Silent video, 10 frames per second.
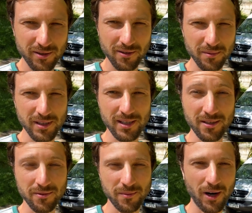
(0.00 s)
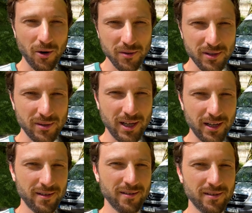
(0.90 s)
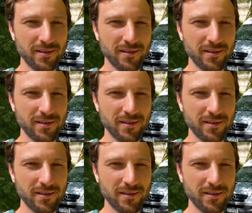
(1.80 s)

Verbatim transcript: zu kommunizieren und über Augen zu lachen.